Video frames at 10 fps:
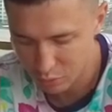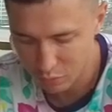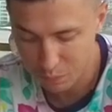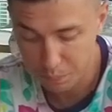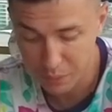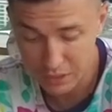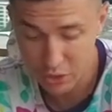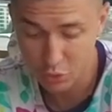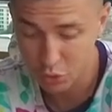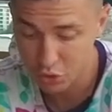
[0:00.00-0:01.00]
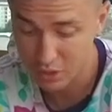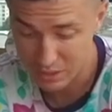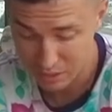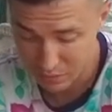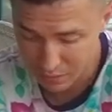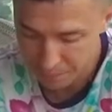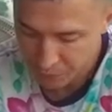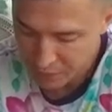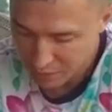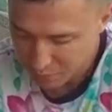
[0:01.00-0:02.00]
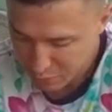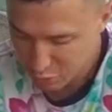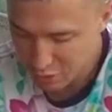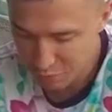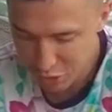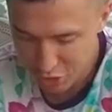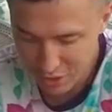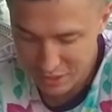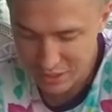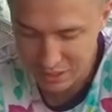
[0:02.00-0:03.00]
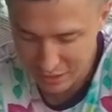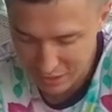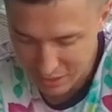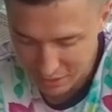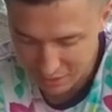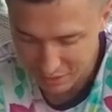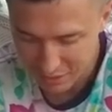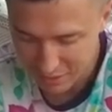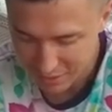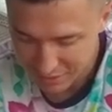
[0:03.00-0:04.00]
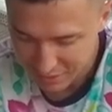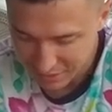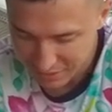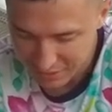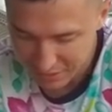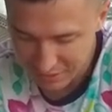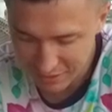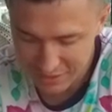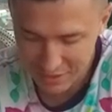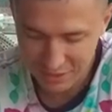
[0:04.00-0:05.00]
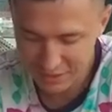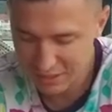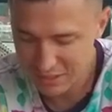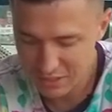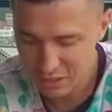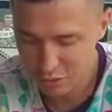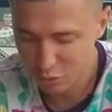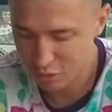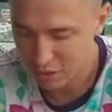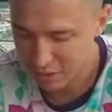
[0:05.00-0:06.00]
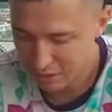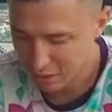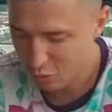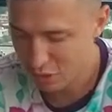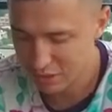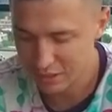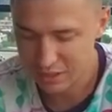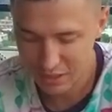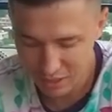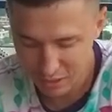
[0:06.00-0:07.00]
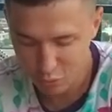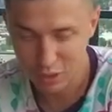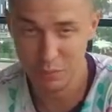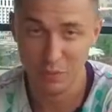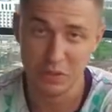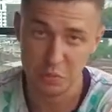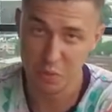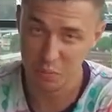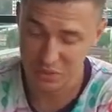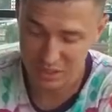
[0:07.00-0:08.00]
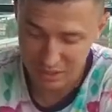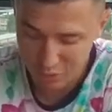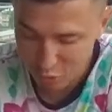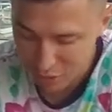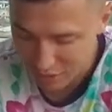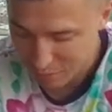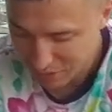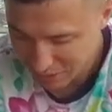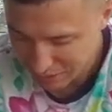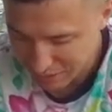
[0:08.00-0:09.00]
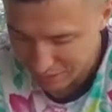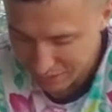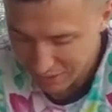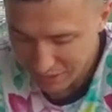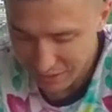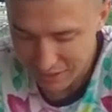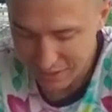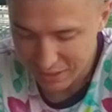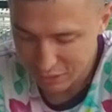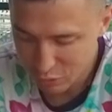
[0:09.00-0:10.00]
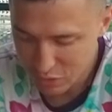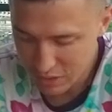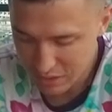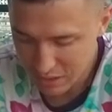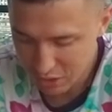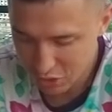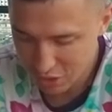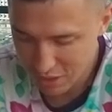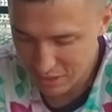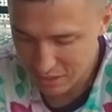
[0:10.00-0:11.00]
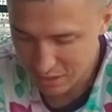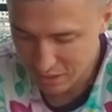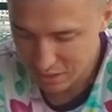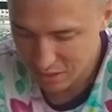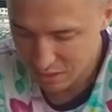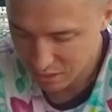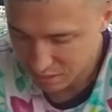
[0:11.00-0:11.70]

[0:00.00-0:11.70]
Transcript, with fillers: но подача очень красивая. Мы сюда пришли ради коктейлей. А, из коктейлей здесь идут как алкогольные, так и неалкогольные. Мы возьмем безалкогольное мохито. А, но здесь также есть и